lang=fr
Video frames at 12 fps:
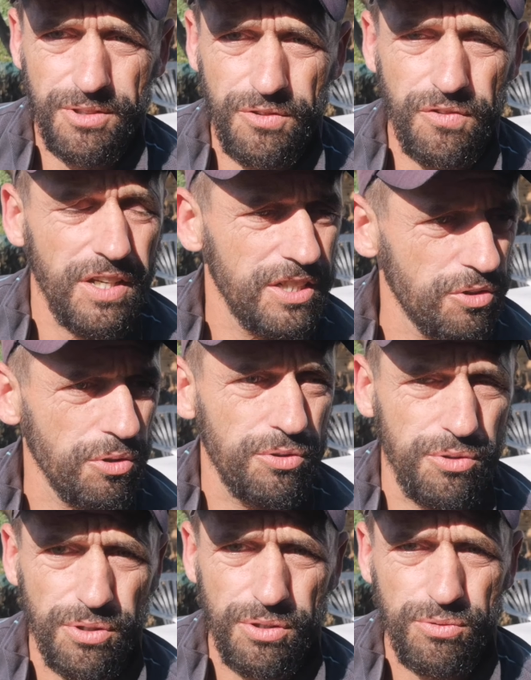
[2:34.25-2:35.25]
Une vraie
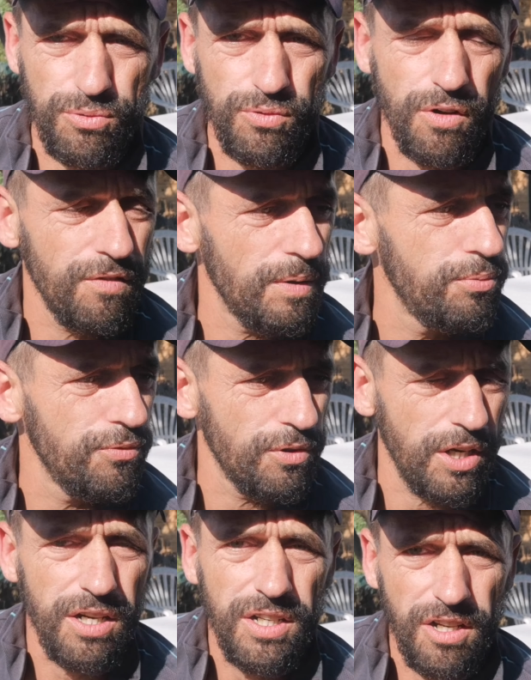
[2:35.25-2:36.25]
structure où on va
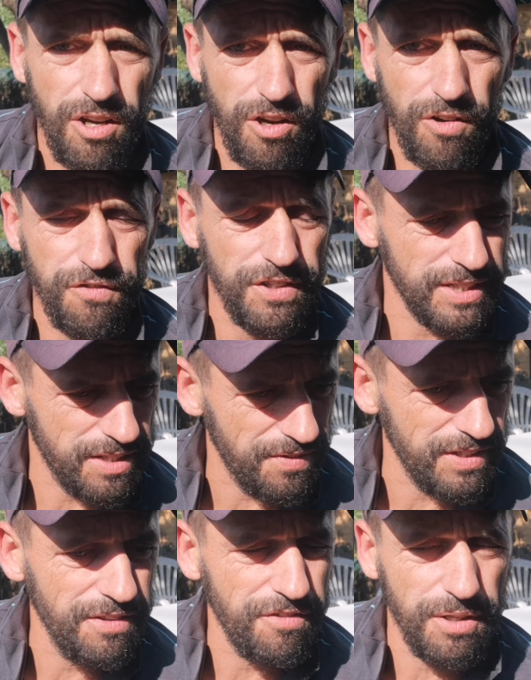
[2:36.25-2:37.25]
pouvoir enfin
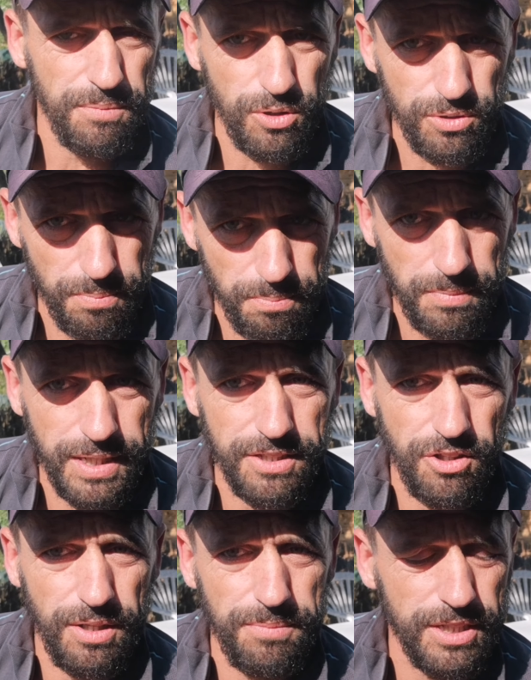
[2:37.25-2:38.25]
travailler vraiment main
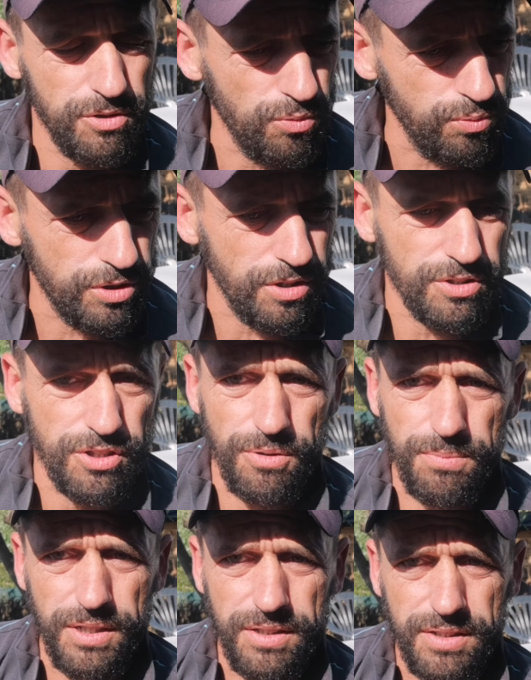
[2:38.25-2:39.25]
dans la main, tous
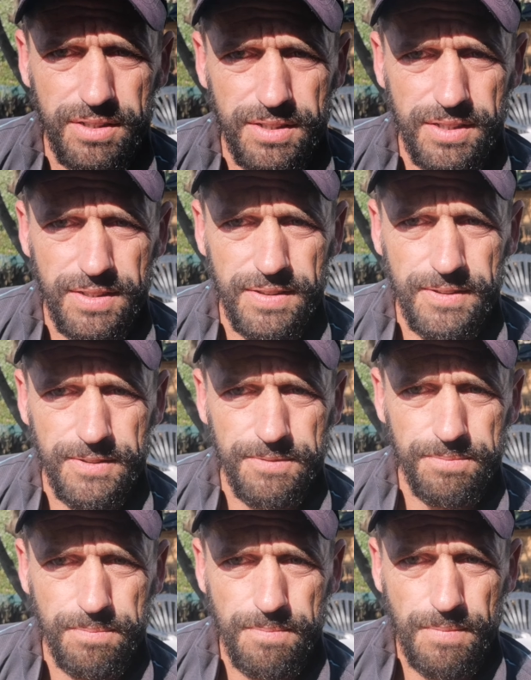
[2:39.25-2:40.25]
ensemble.
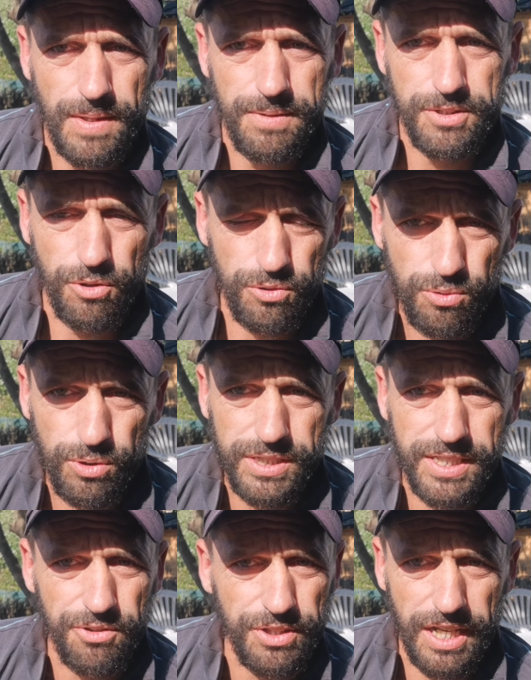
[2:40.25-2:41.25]
Parce que nous
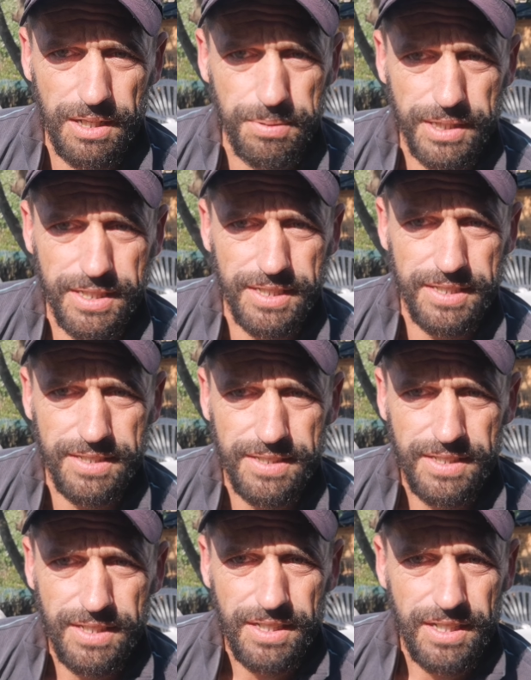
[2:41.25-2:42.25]
aussi on a appris hein,
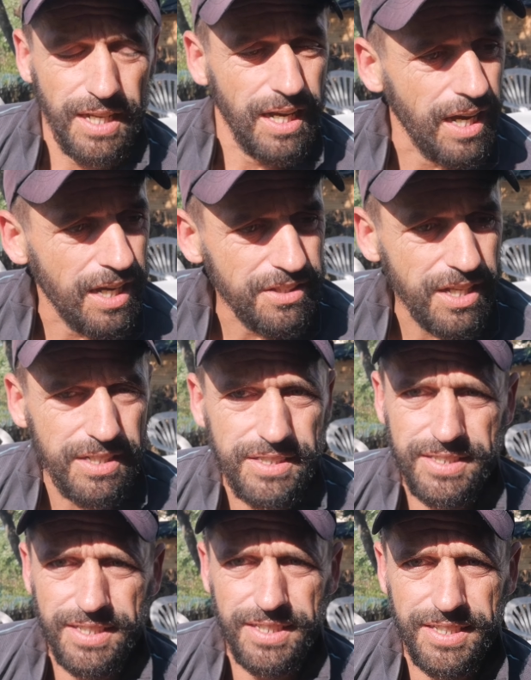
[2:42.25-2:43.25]
à
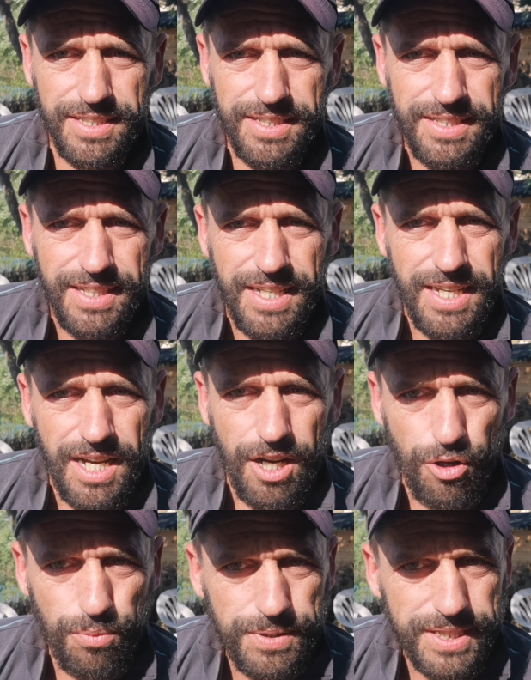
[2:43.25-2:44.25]
analyser,
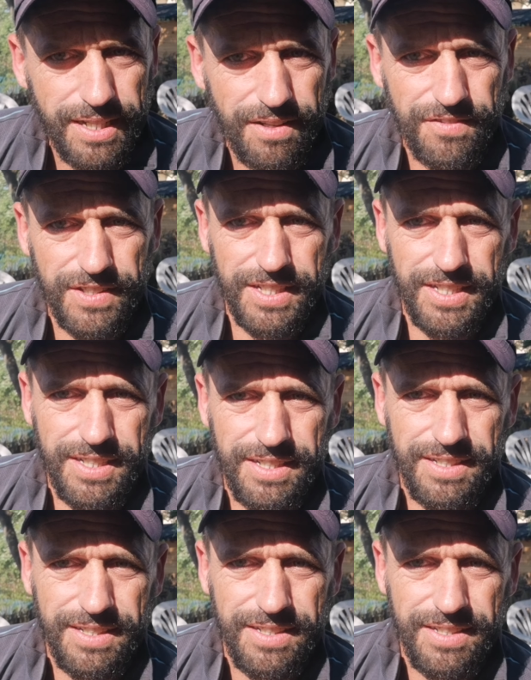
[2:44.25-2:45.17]
à observer